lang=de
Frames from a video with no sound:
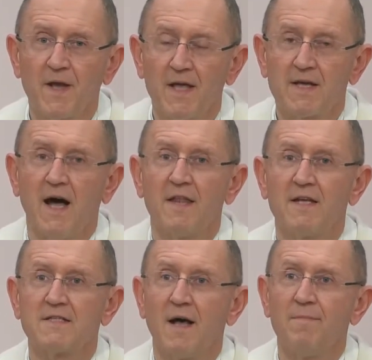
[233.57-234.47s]
Ich kann
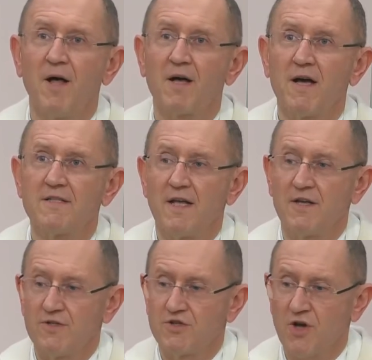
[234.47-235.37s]
das aber auch als
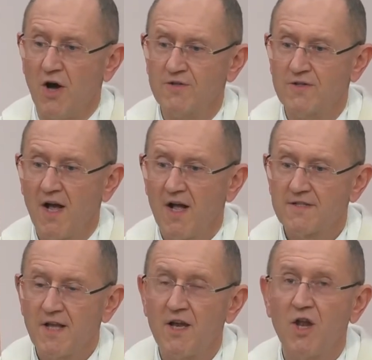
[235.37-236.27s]
eine Chance
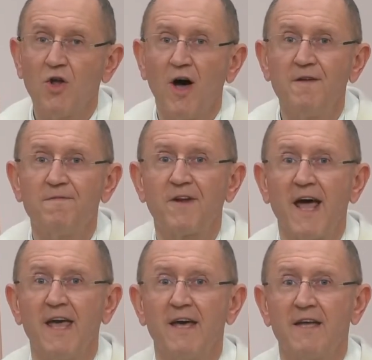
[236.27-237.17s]
zu einer neuen
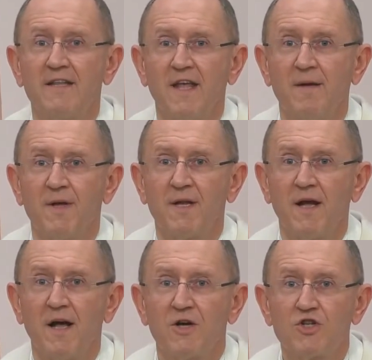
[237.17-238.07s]
Freiheit nehmen.
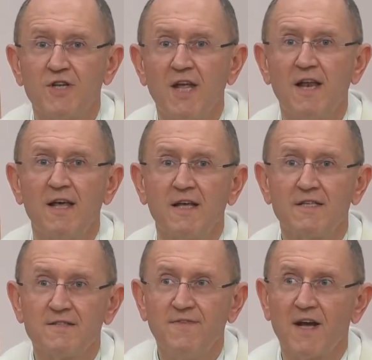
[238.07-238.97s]
Stille
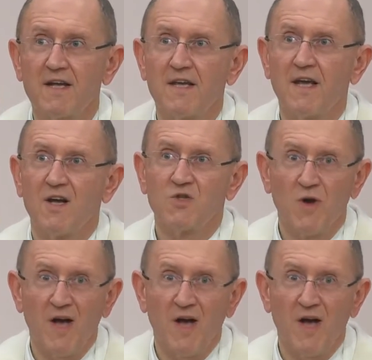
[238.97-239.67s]
jetzt wirklich zu